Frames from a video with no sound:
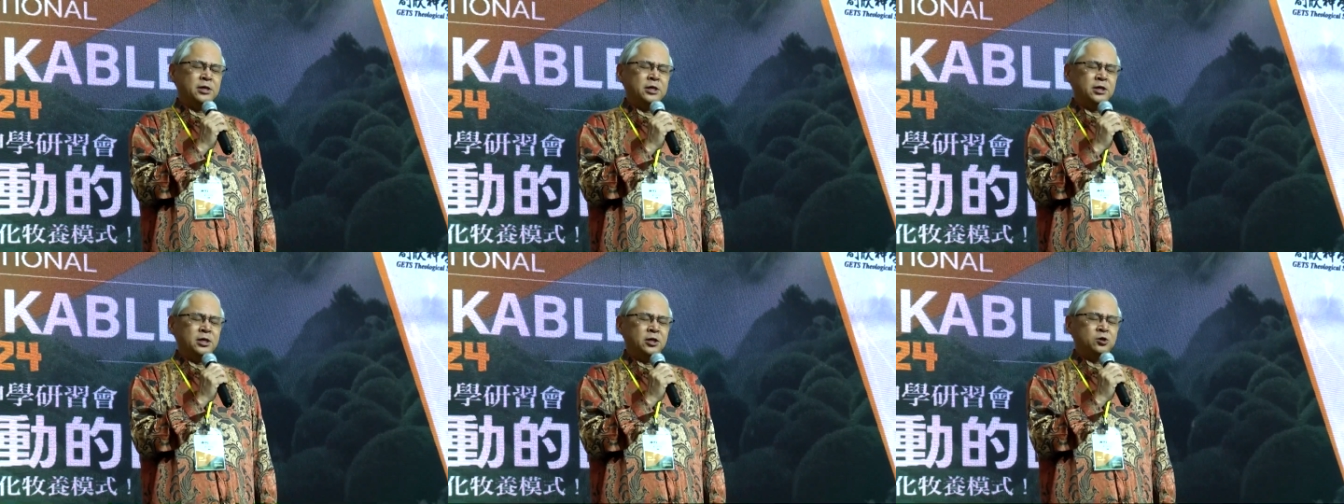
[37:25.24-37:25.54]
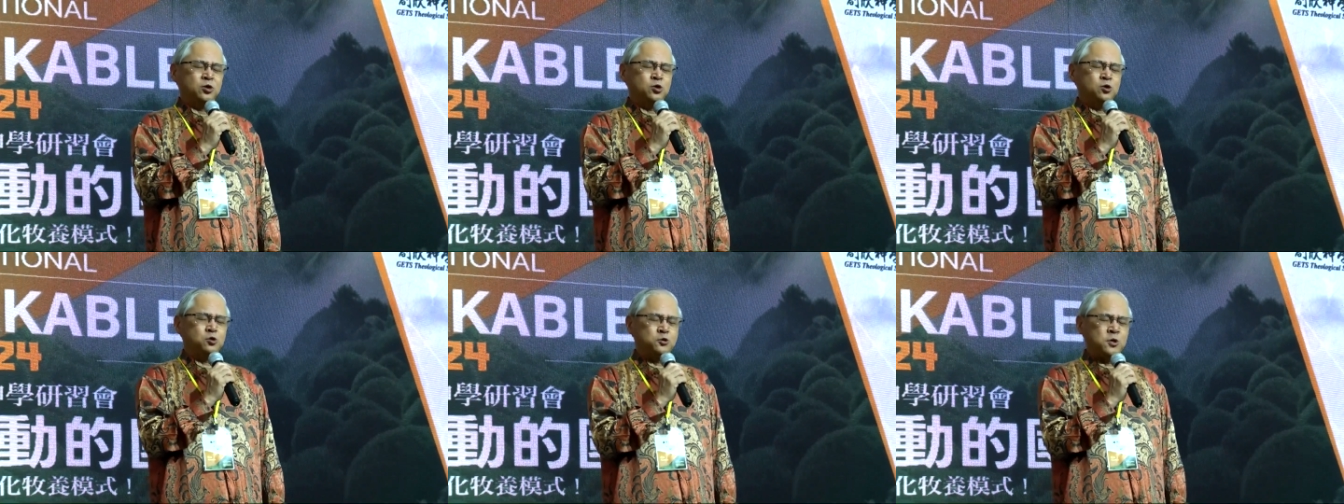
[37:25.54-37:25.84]

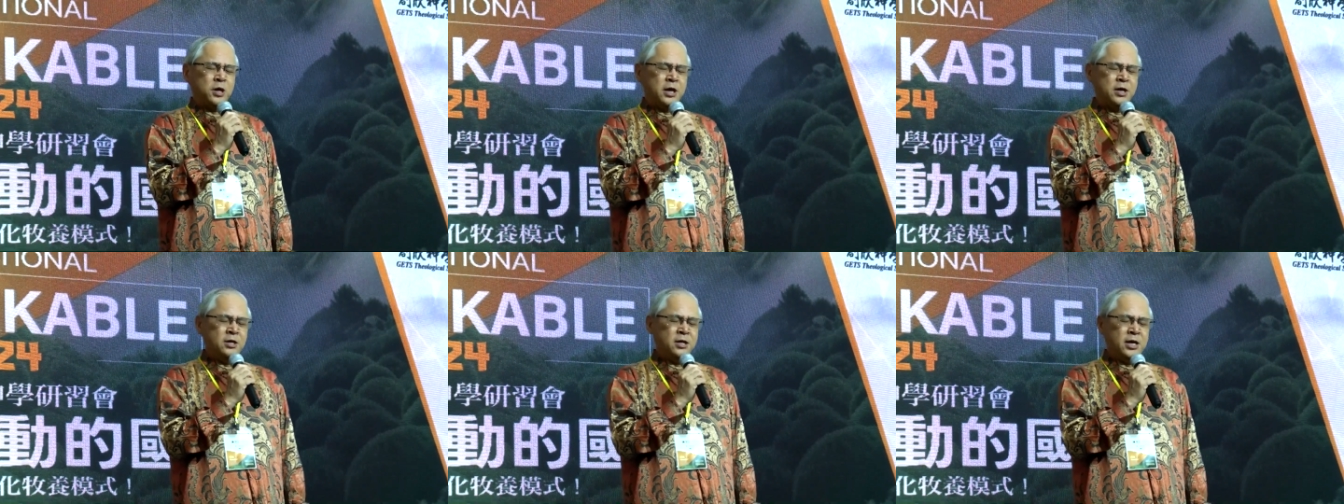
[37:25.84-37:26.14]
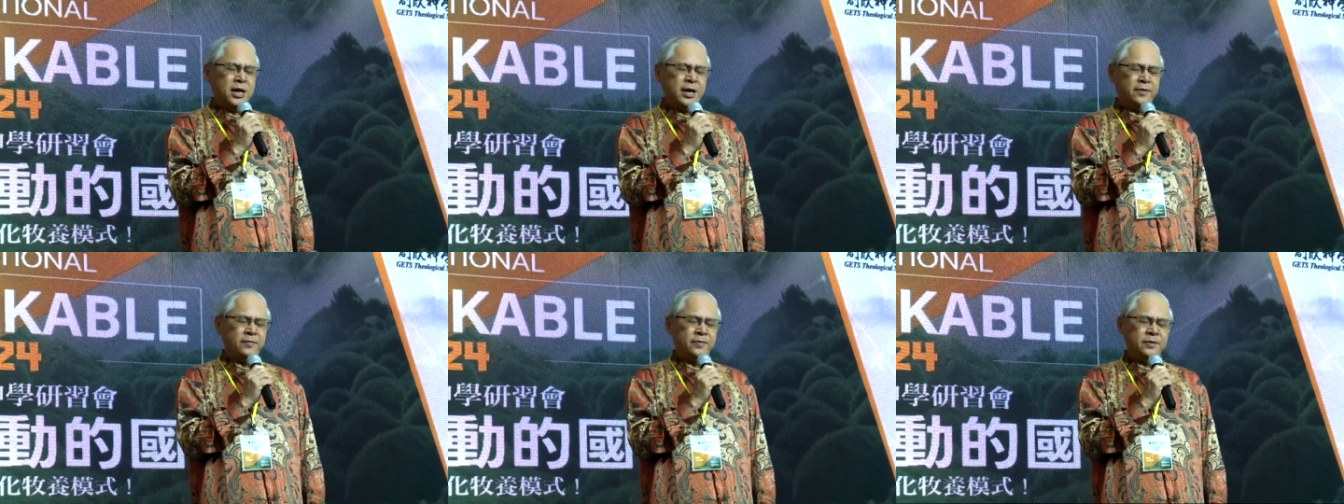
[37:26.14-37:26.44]
全
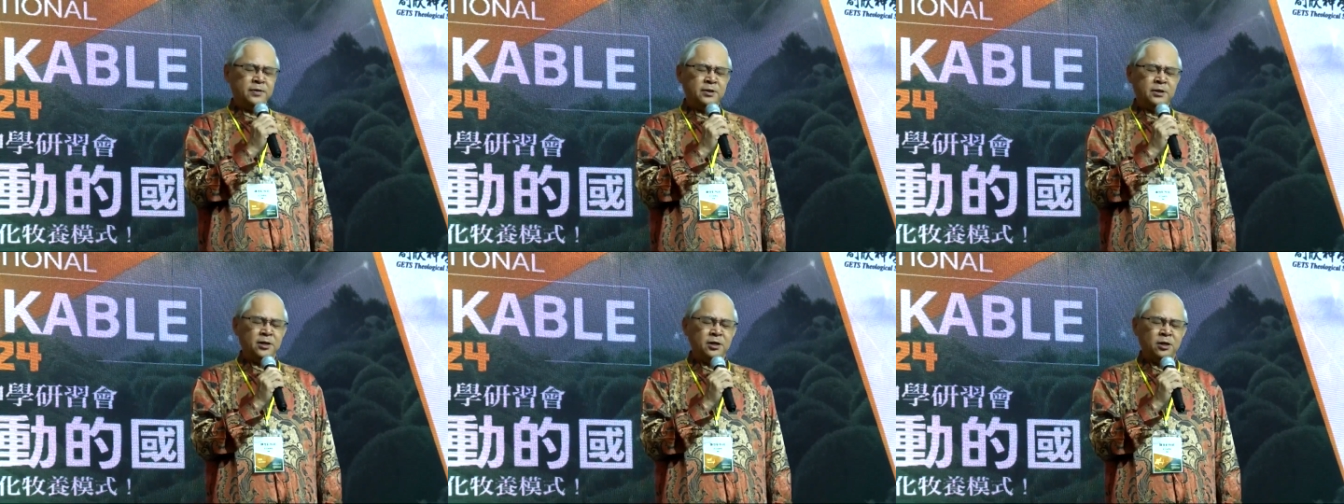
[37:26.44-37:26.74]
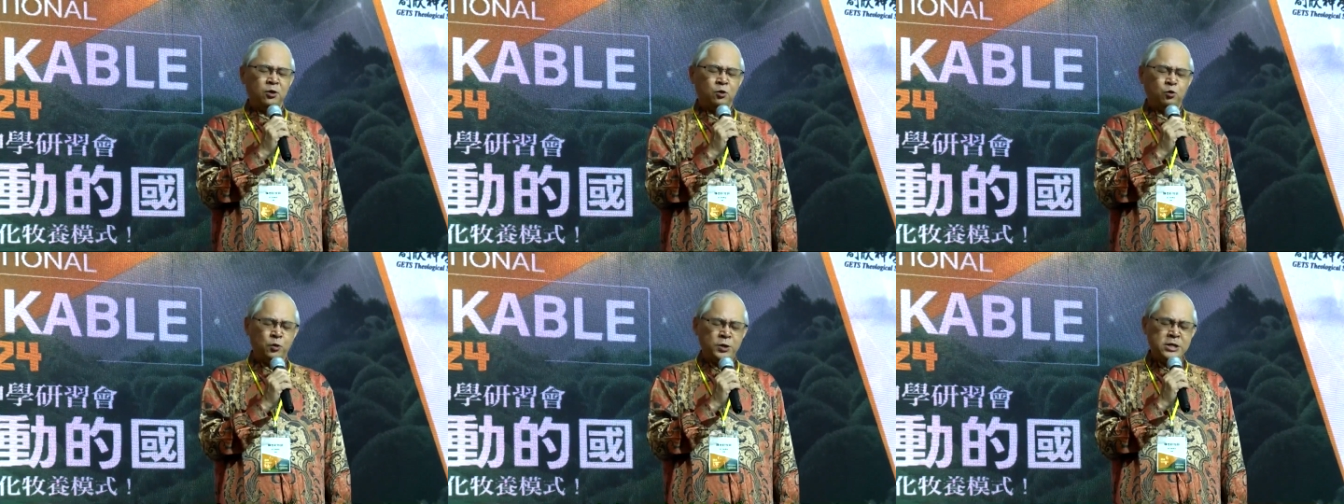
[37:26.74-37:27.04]
然
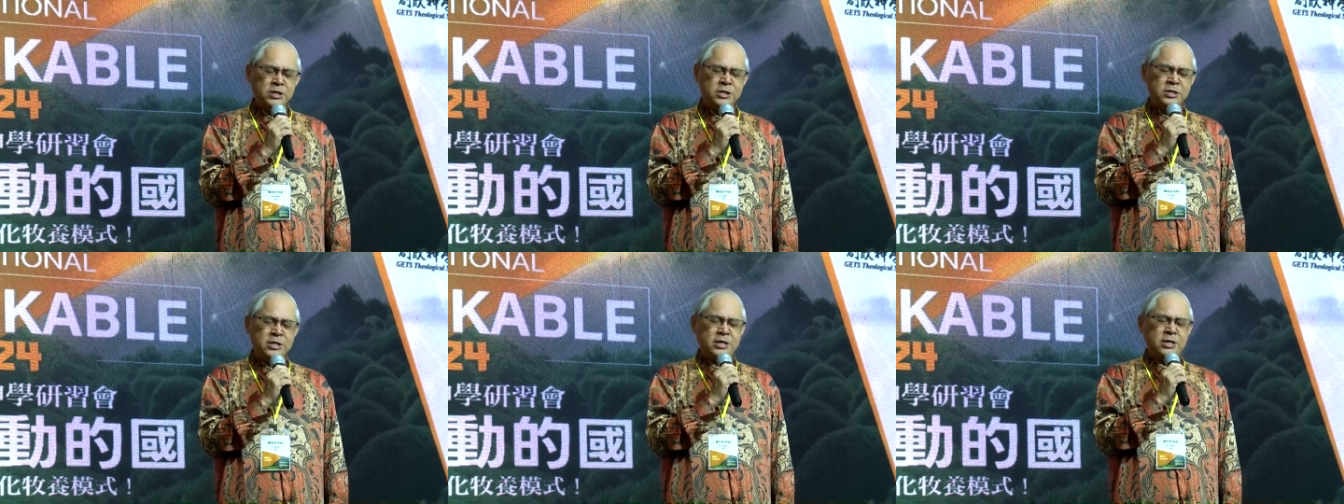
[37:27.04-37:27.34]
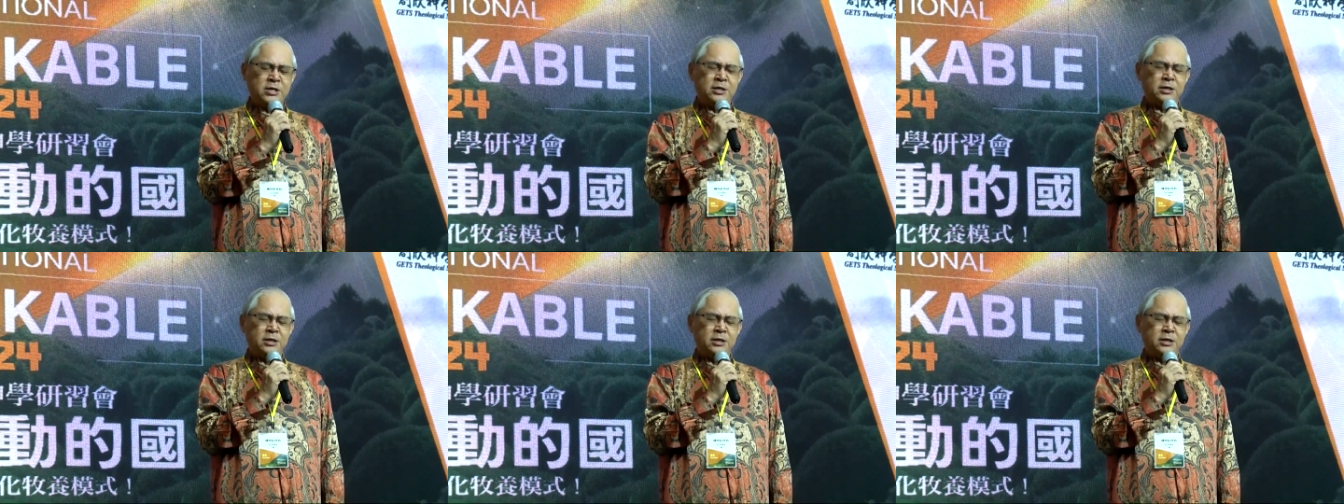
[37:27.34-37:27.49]
归你，